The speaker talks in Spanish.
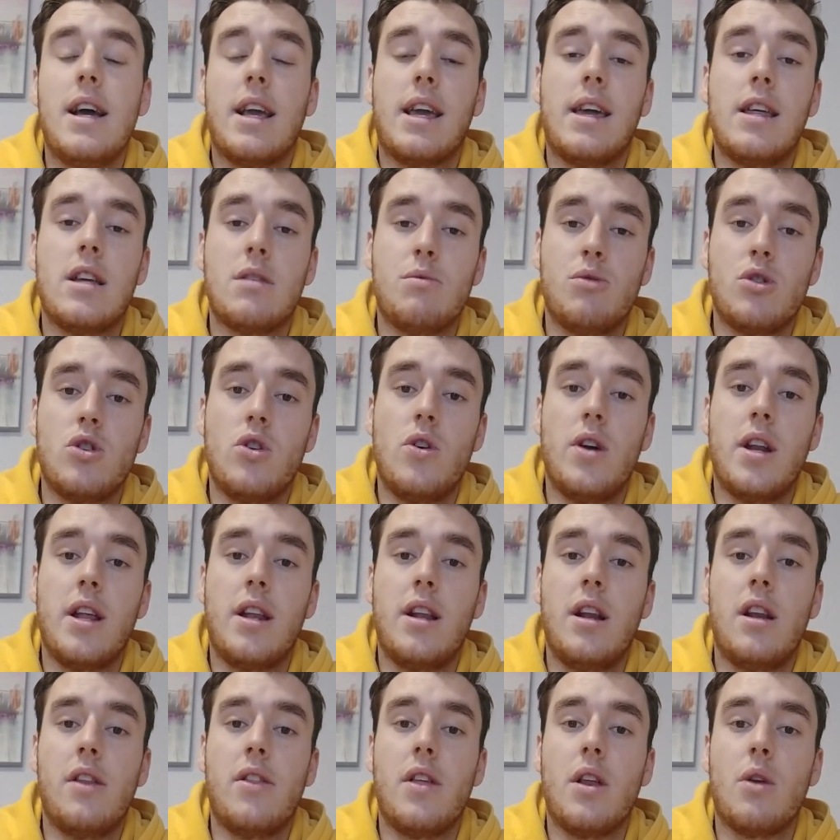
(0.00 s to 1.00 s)
que después lo haré
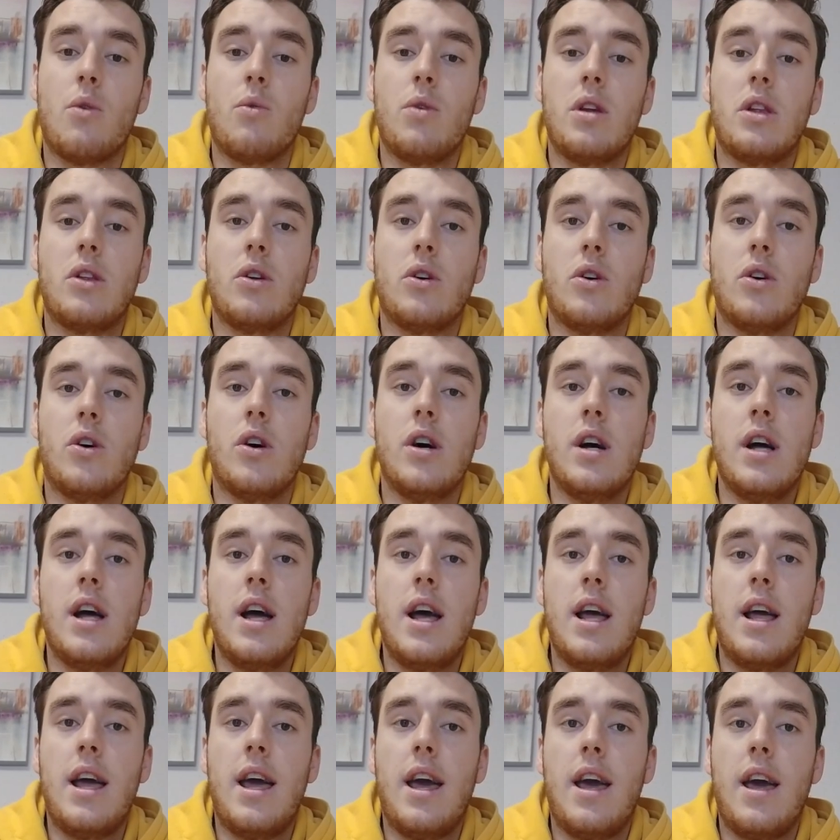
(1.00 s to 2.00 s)
en el circuito
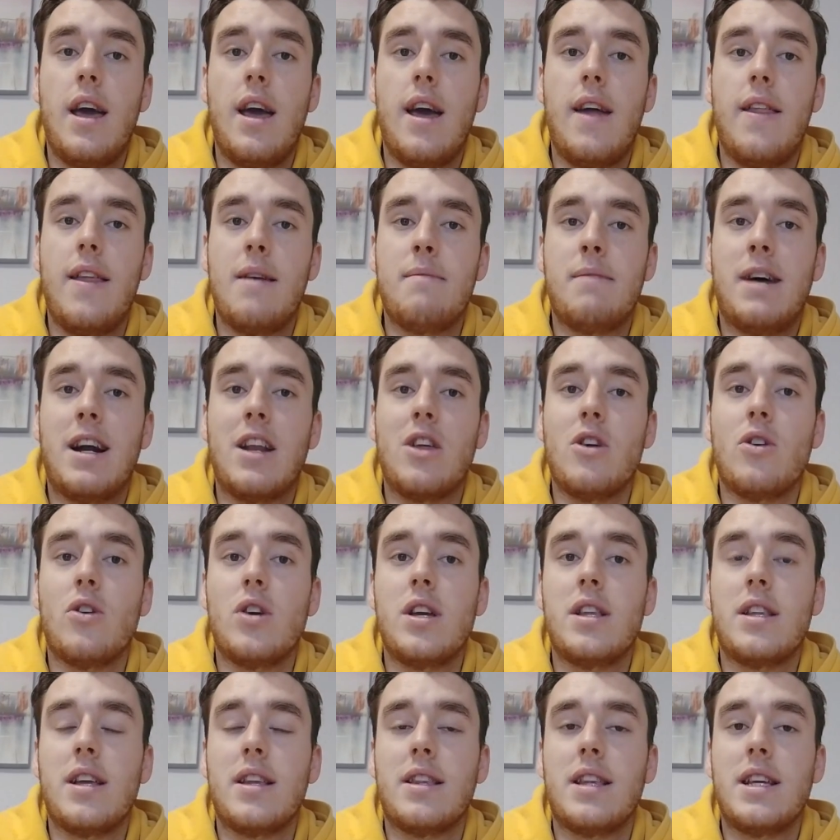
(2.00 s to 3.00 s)
eh, de Mario,
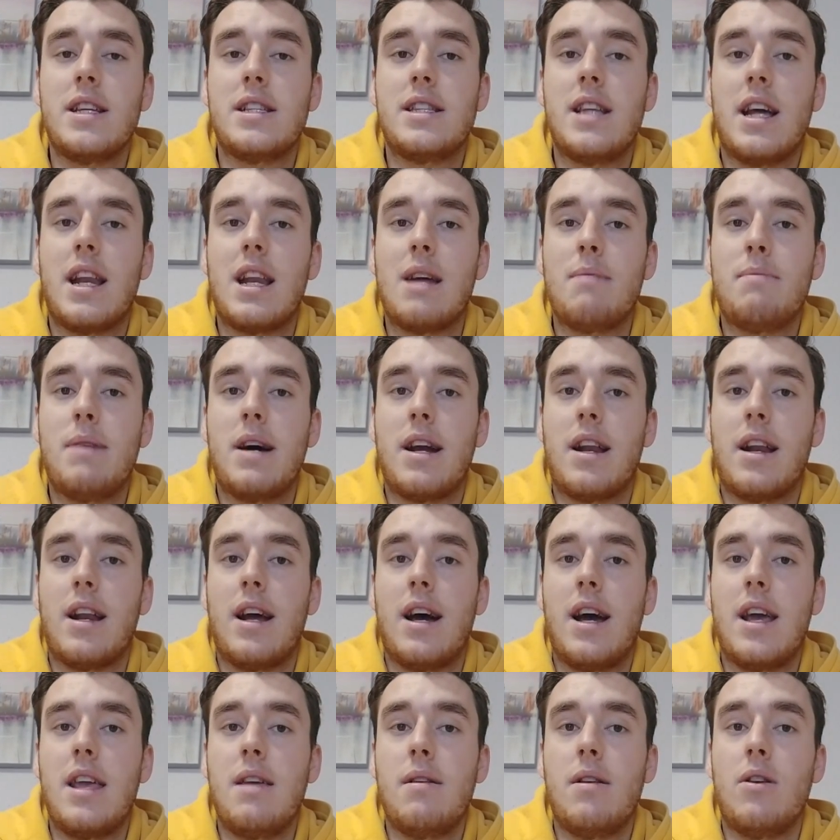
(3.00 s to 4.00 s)
intentáis derrapar,
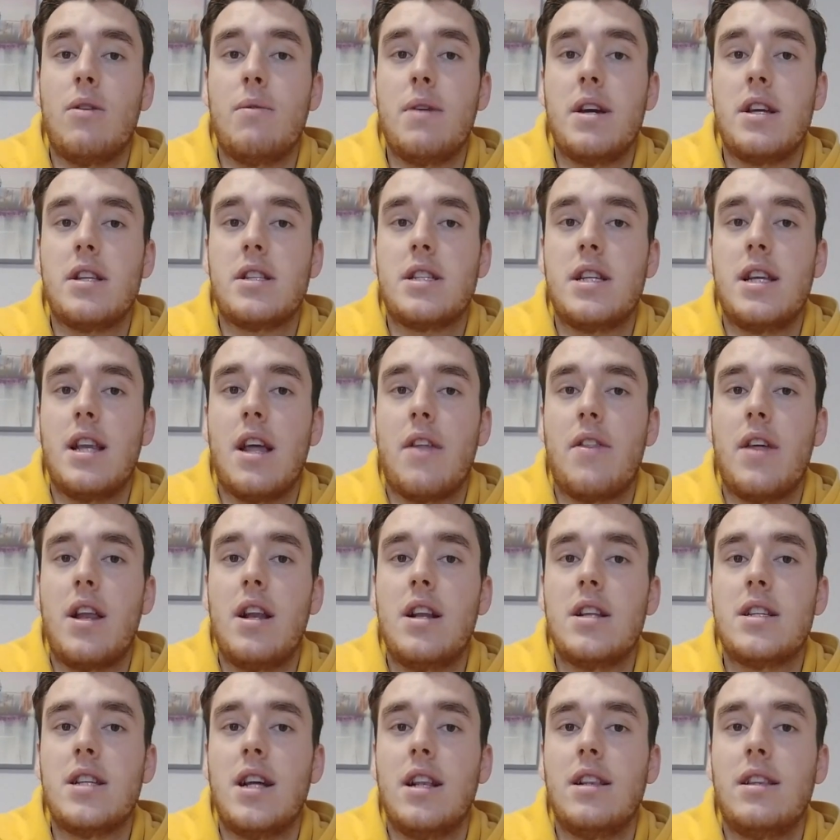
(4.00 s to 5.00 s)
ahí lo veis, sin hacer
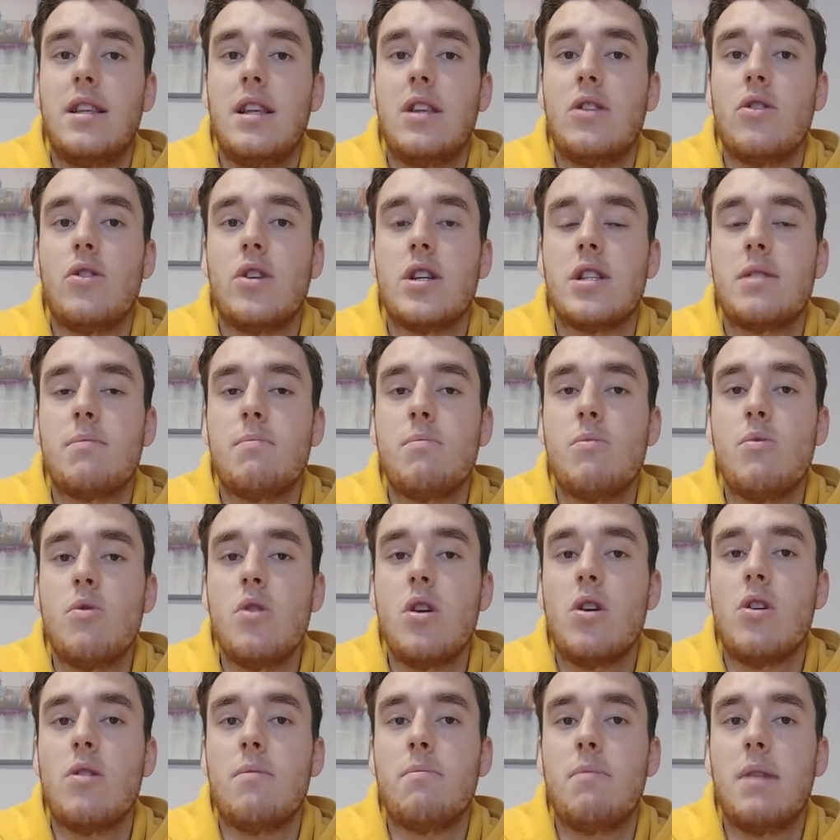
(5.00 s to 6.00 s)
el saltito, es
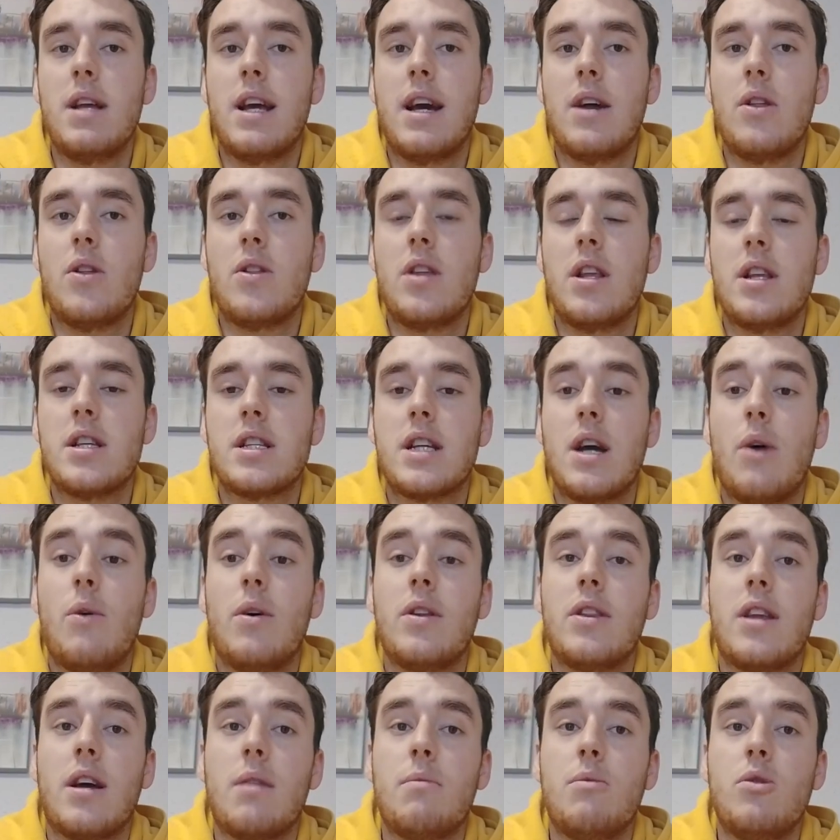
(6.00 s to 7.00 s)
muy complicado, tienes que
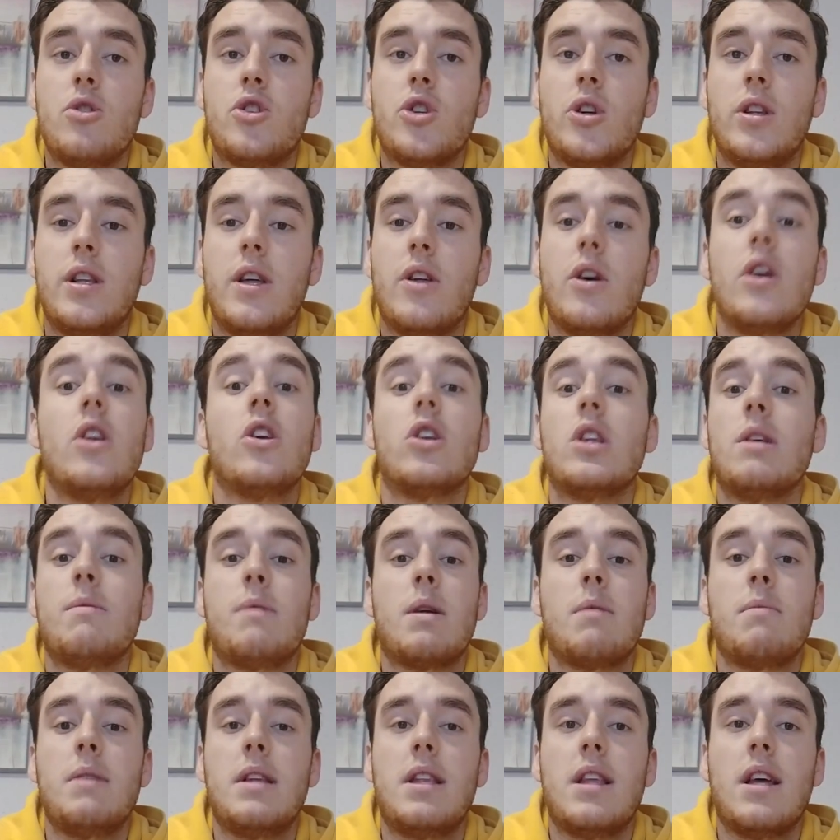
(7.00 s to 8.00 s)
aguantar mucho el dedo y no te
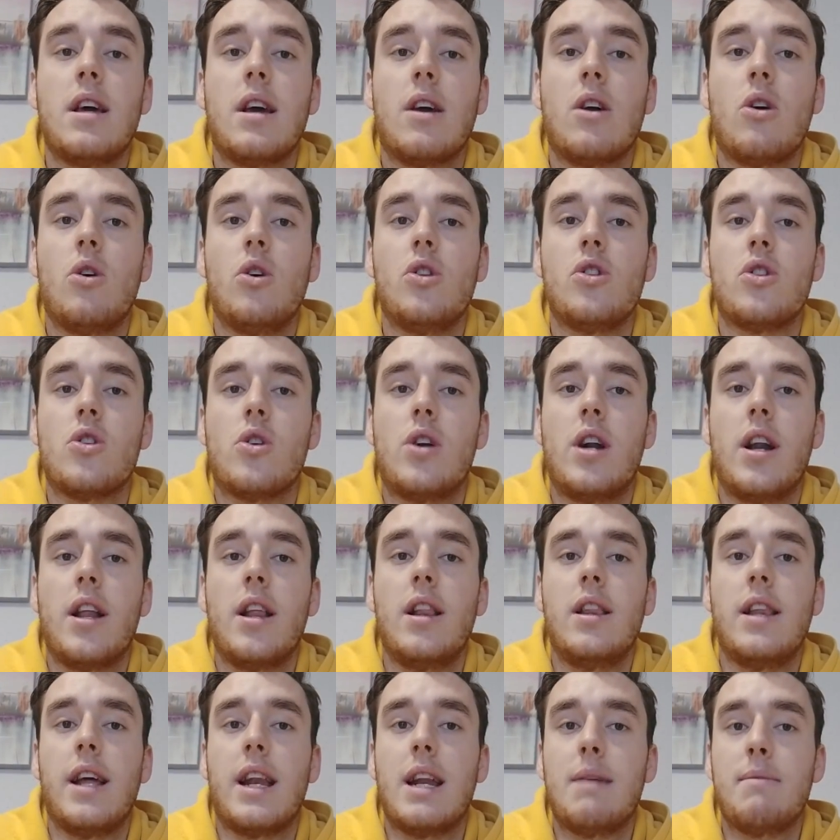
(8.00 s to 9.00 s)
permite controlar
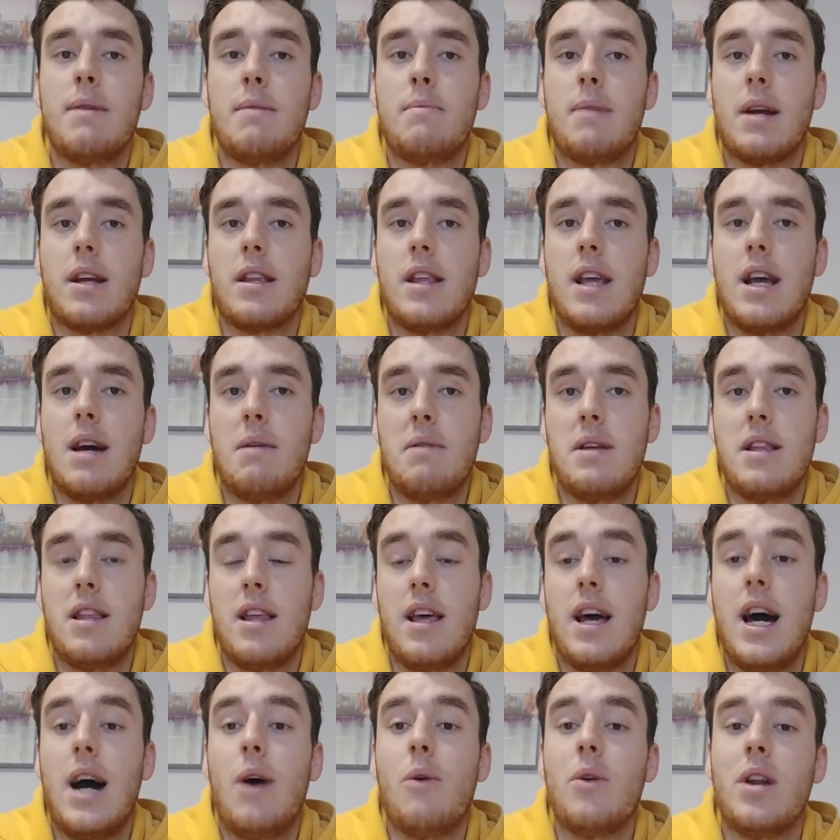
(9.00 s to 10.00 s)
el derrape
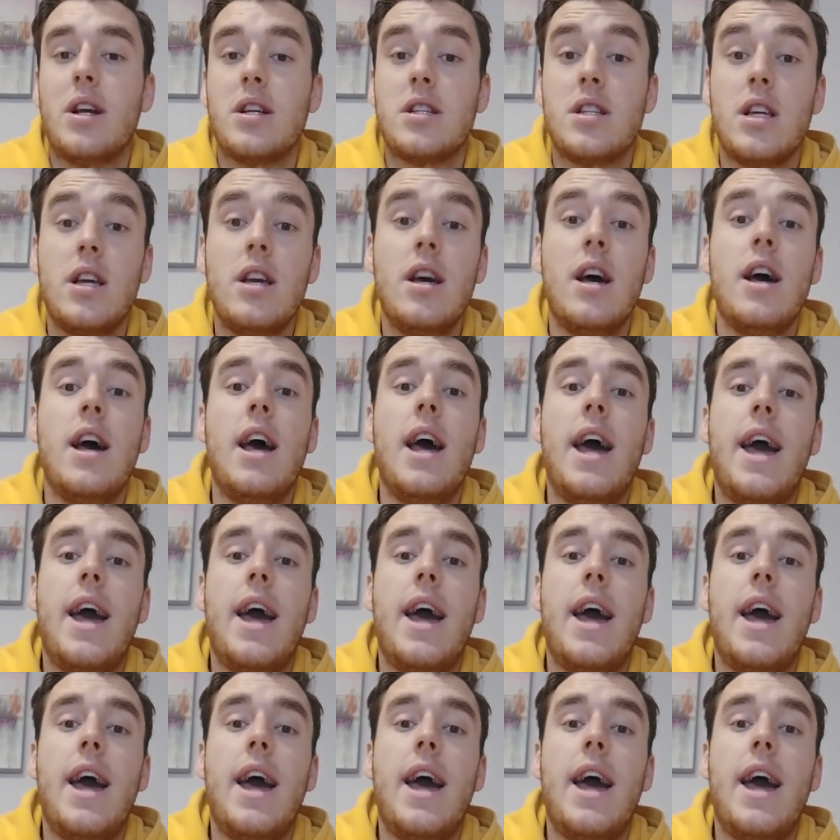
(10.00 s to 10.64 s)
prácticamente. Aún así,